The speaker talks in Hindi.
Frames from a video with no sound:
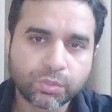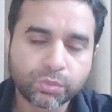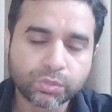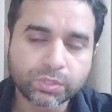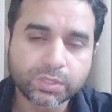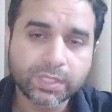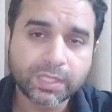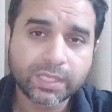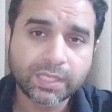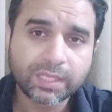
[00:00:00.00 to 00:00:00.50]

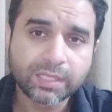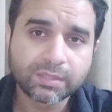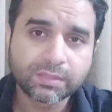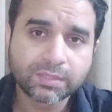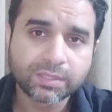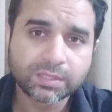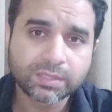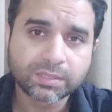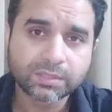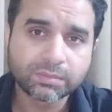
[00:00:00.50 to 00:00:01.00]
होता है
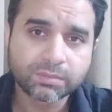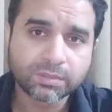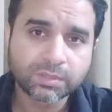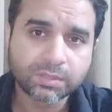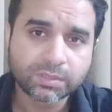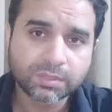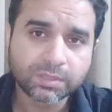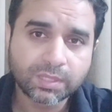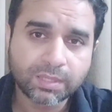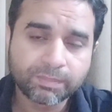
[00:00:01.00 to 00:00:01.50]
आ,
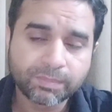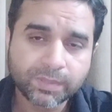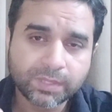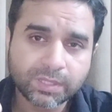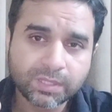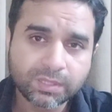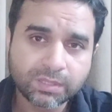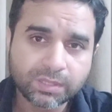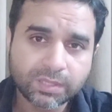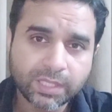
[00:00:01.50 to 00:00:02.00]

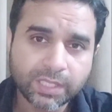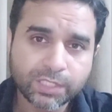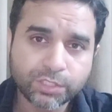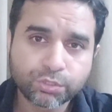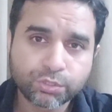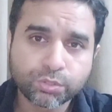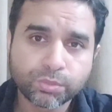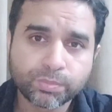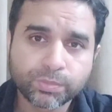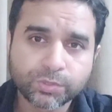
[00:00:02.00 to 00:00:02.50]
अपनी एज
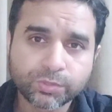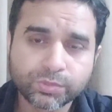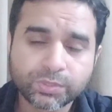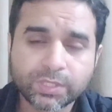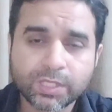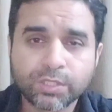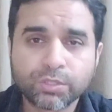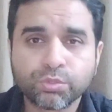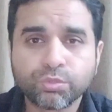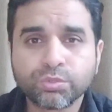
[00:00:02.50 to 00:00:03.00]
को
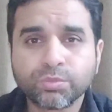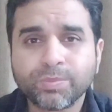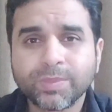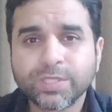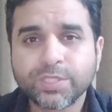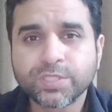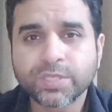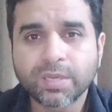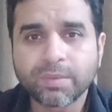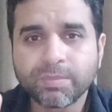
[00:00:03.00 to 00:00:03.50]
पहुंचता है तो उसमें
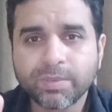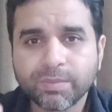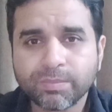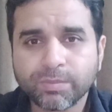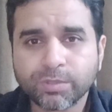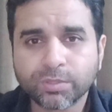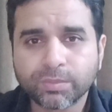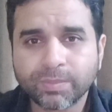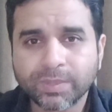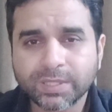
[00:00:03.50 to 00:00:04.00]
चर्बी
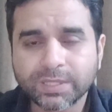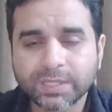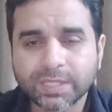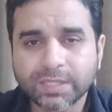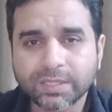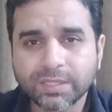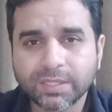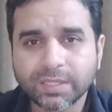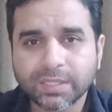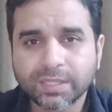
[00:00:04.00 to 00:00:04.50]
बहुत बन
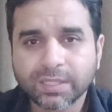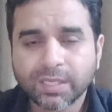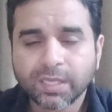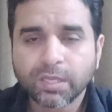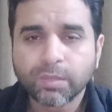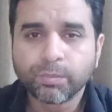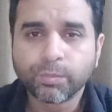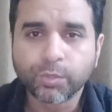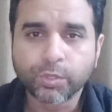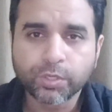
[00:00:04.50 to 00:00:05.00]
जाती है
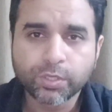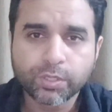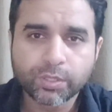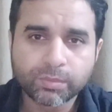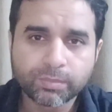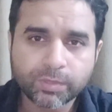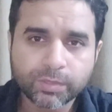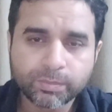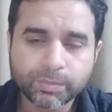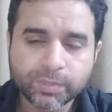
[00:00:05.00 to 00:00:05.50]
मुर्गियों
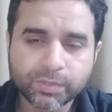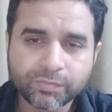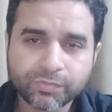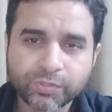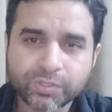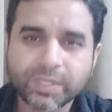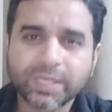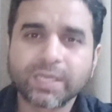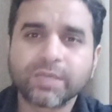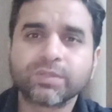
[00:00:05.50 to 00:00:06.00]
में फिर
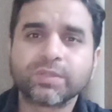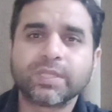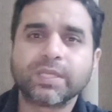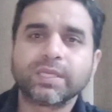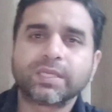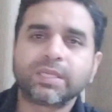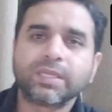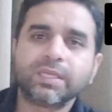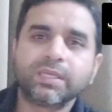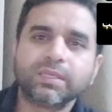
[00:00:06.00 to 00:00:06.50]
वो क्या होता है
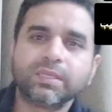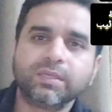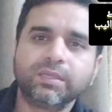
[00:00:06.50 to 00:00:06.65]
कि